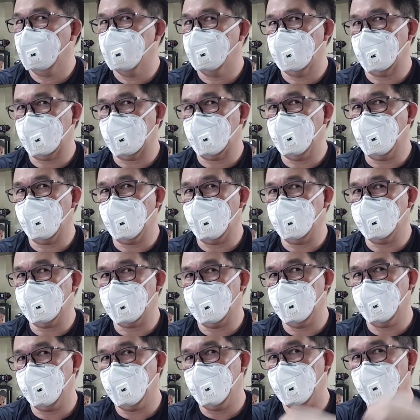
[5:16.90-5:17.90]
Cara bukanya
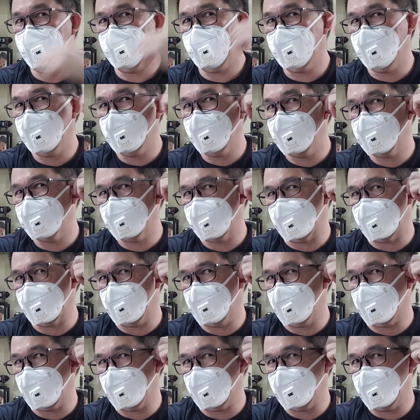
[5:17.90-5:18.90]
sama, cara
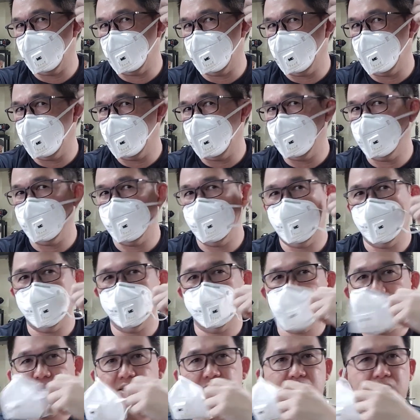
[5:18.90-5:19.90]
bukanya dari
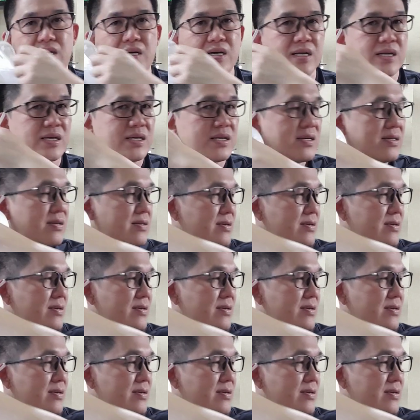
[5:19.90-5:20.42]
sini tarik.